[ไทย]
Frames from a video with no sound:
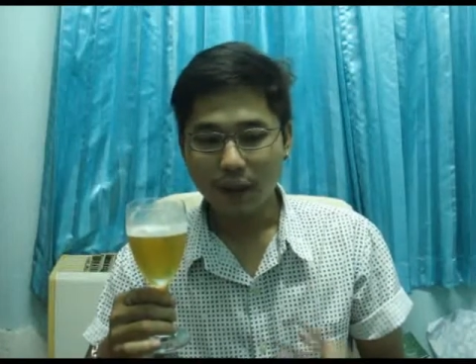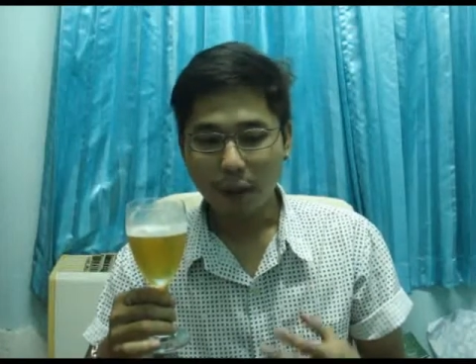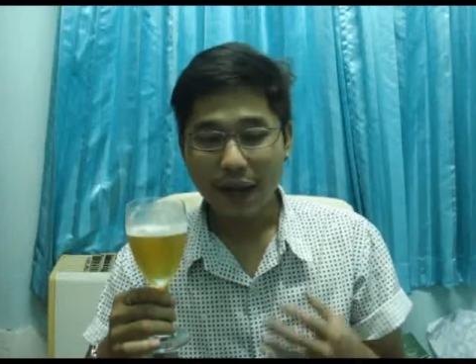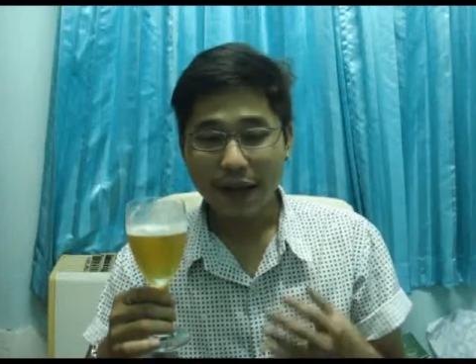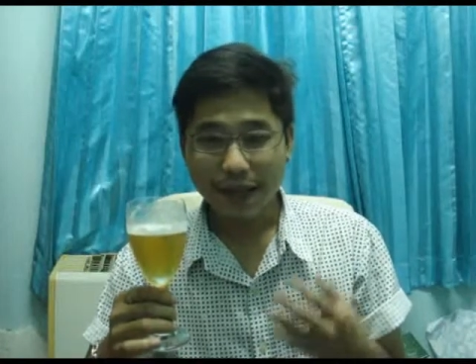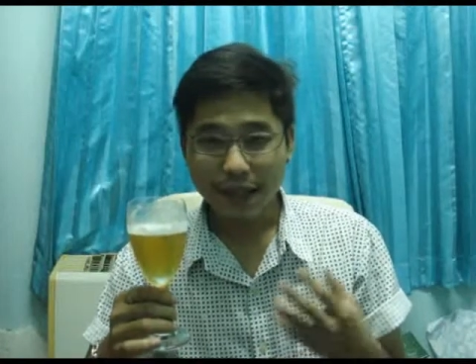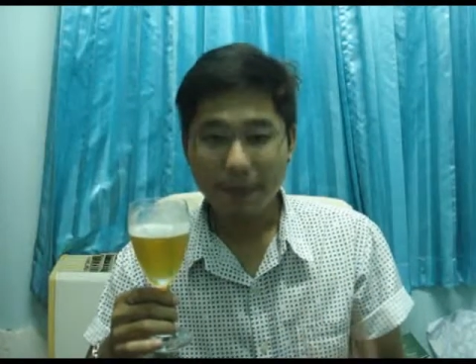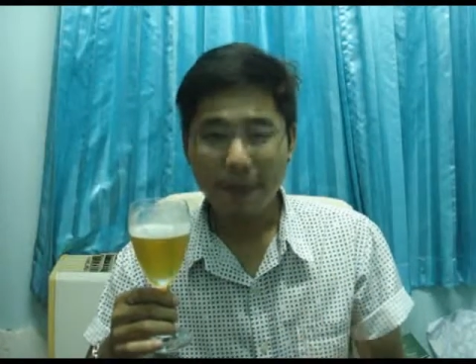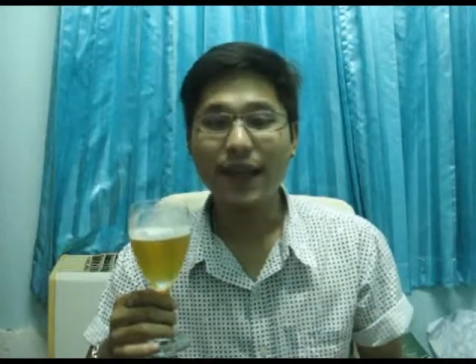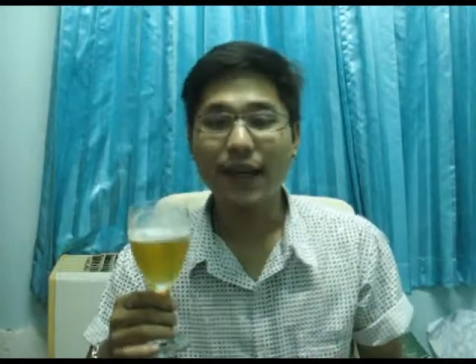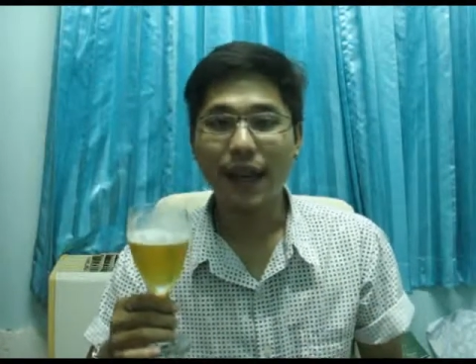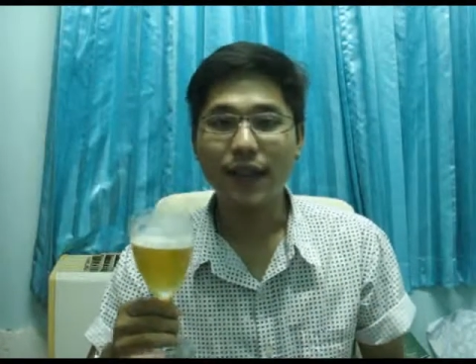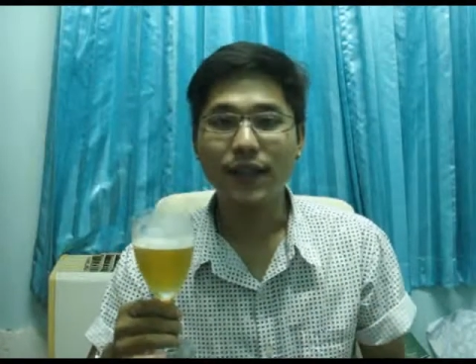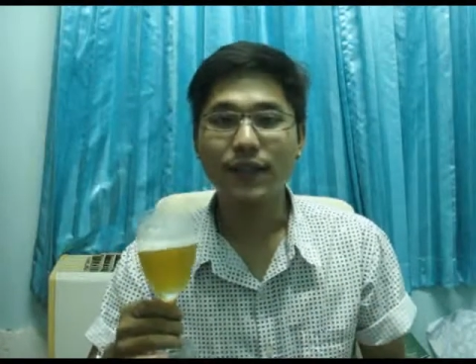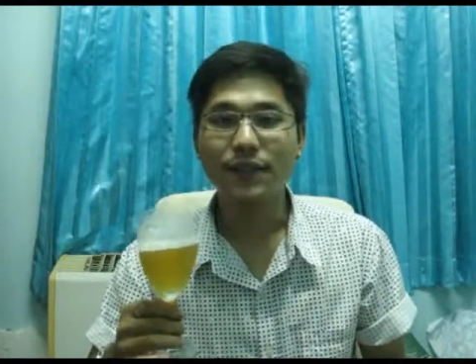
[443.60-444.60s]
แต่ว่าที่มัน
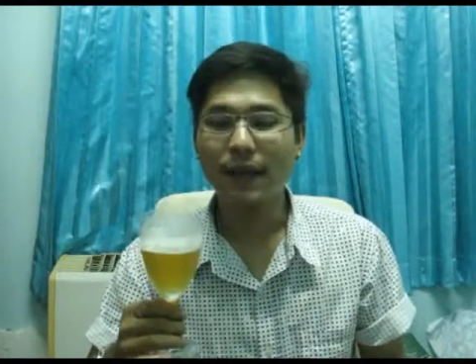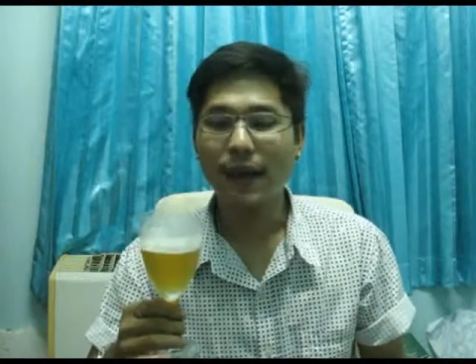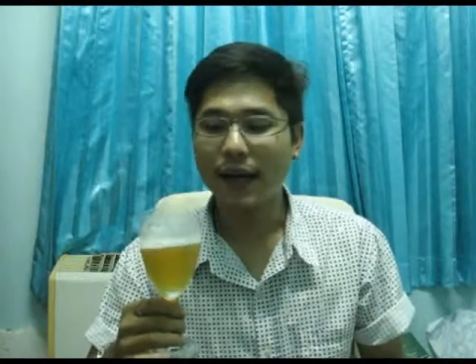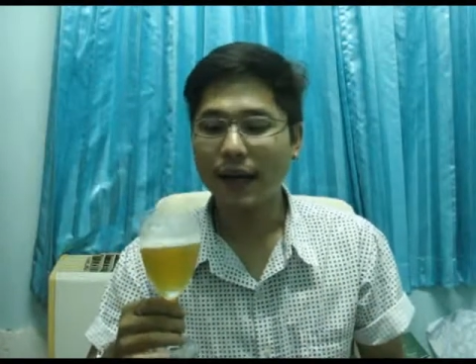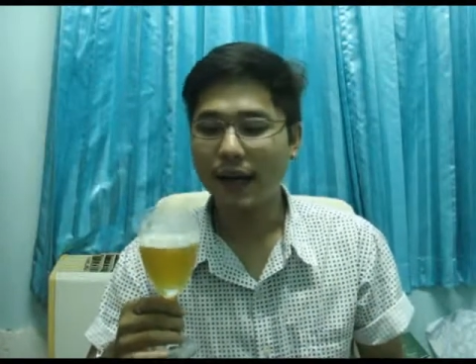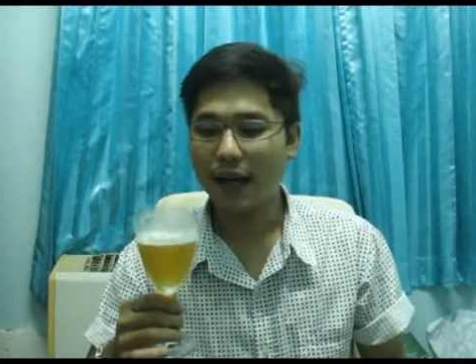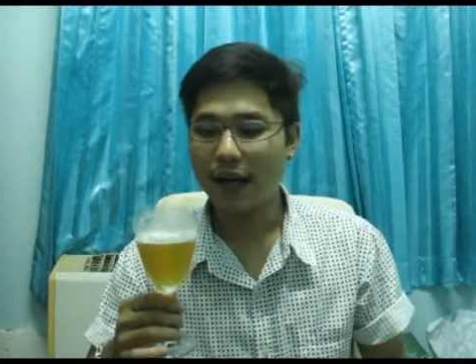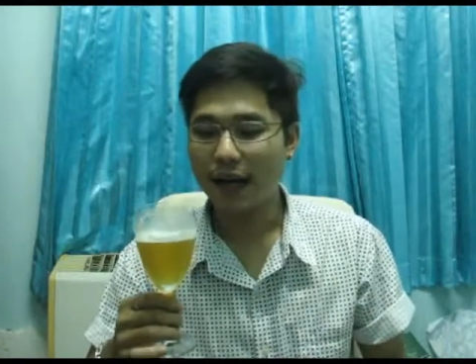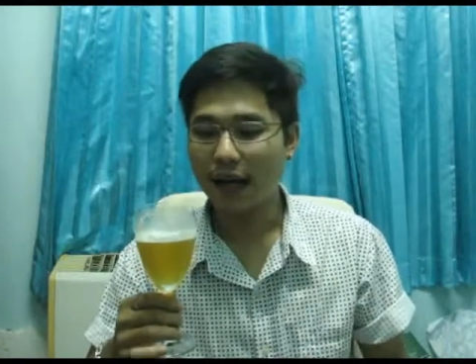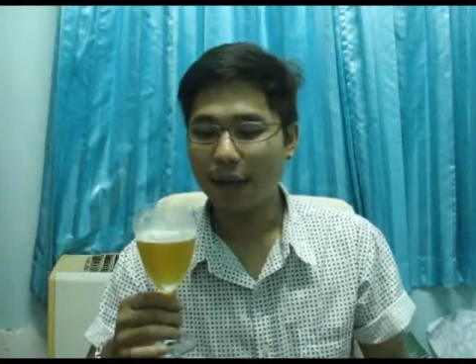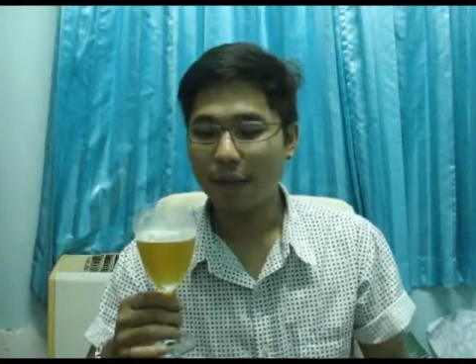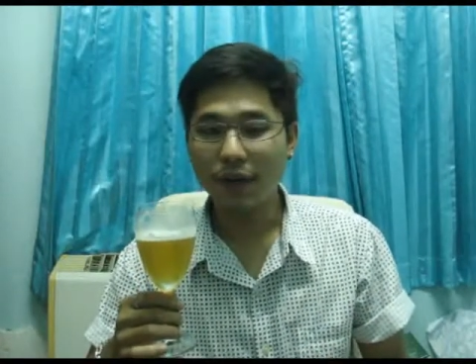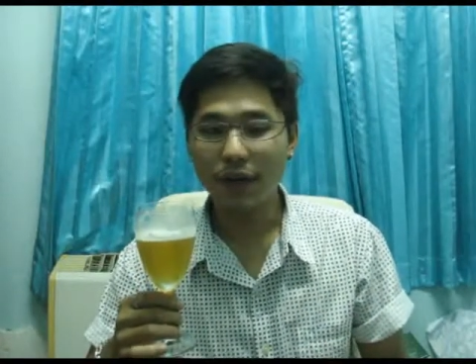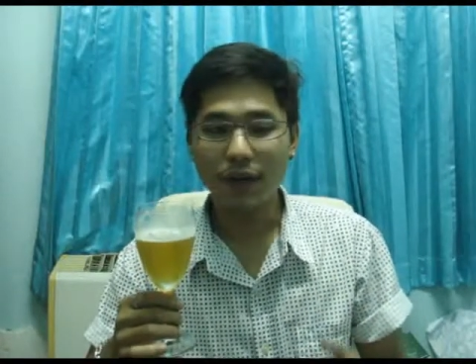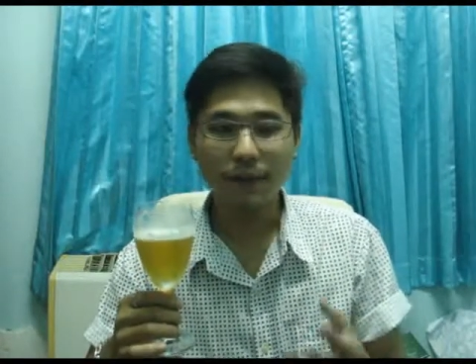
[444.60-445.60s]
เด่นขึ้นมาเนี่ยนะค
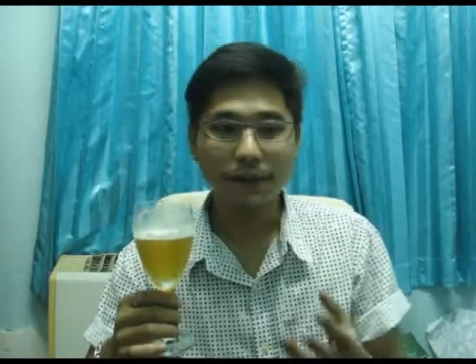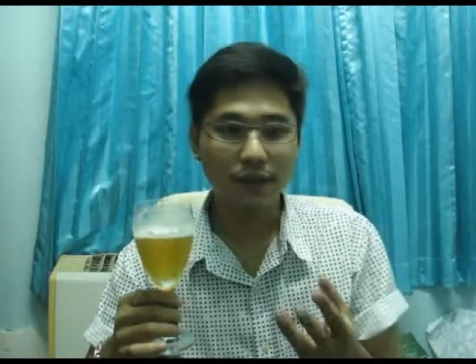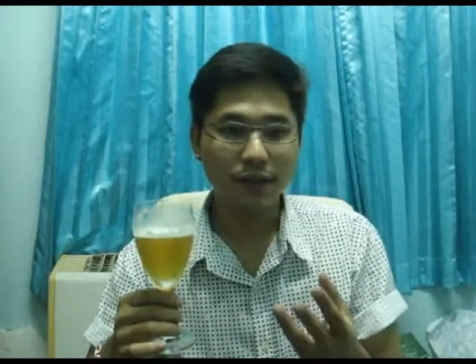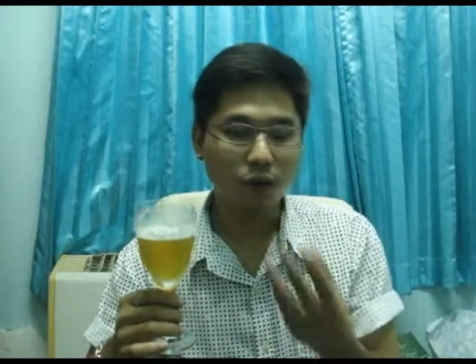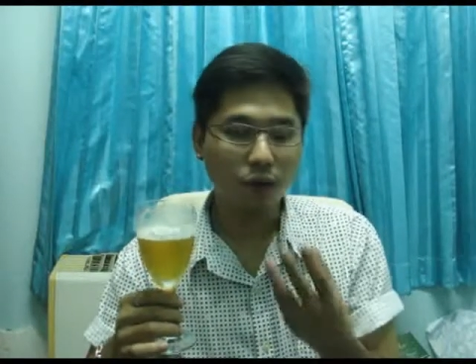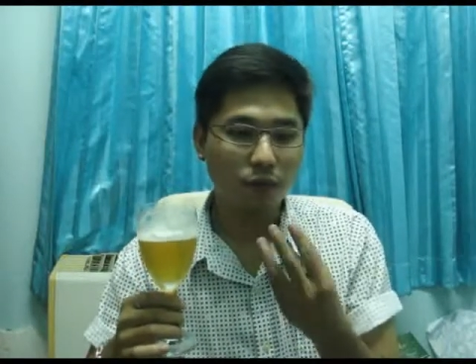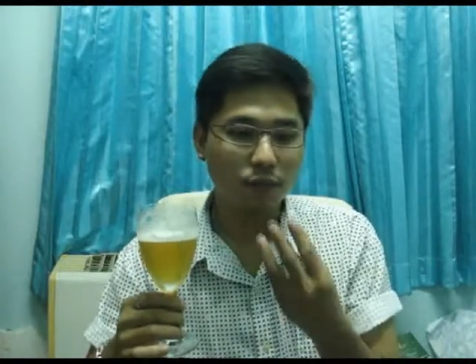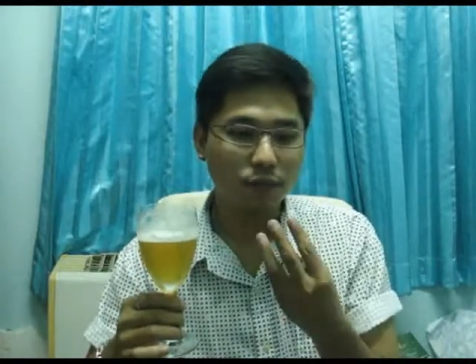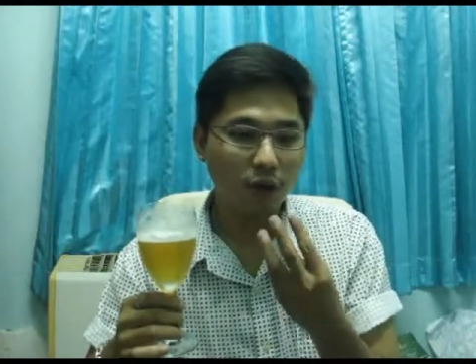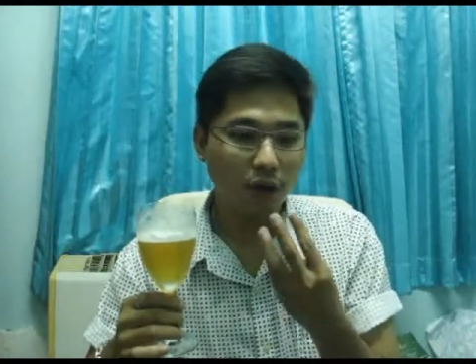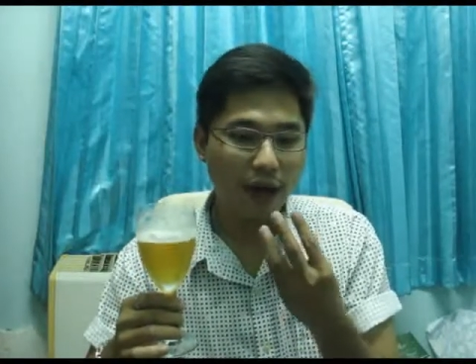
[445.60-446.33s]
รับก็คือมันจะขม